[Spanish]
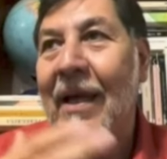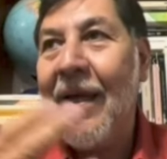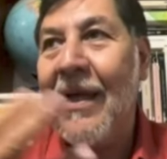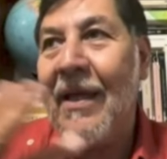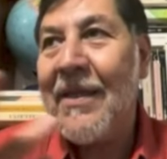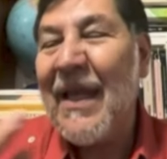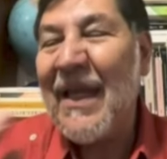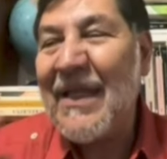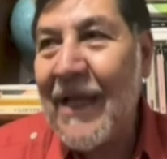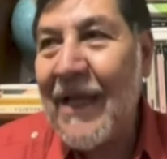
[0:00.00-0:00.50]

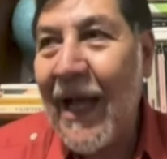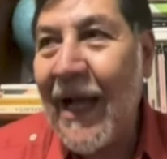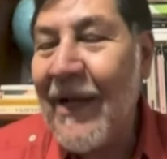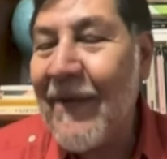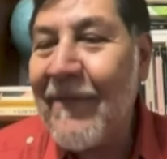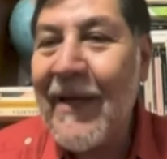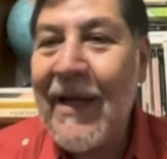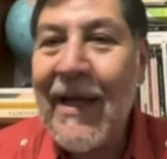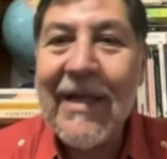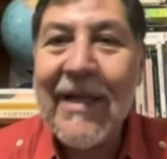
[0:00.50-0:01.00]

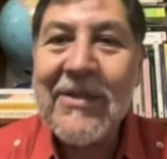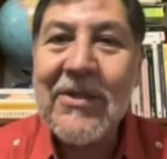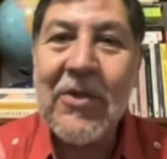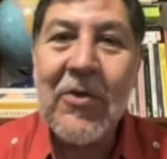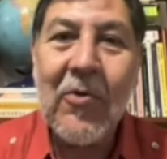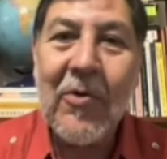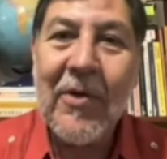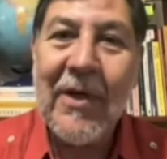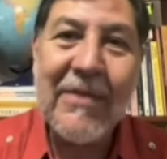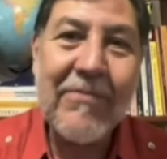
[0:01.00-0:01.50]

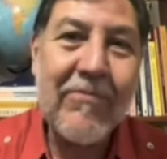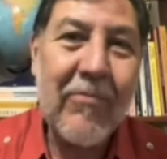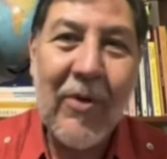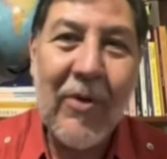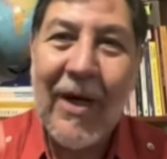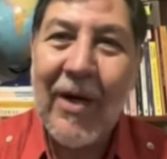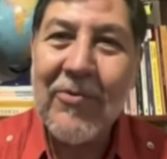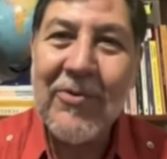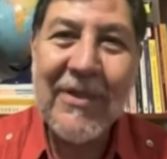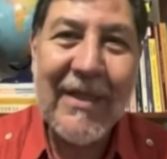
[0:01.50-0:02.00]
descalificaciones por la
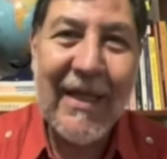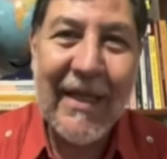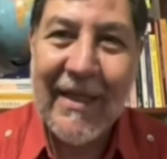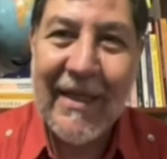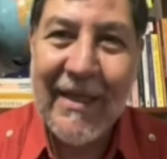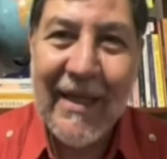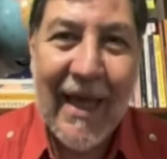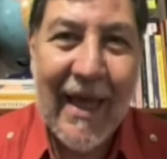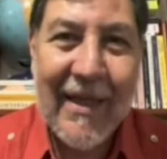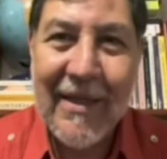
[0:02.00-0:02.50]

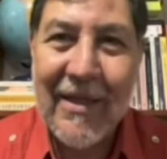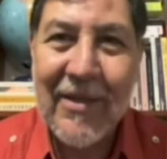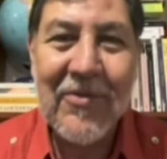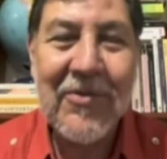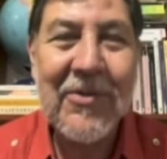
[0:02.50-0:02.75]
austeridad y no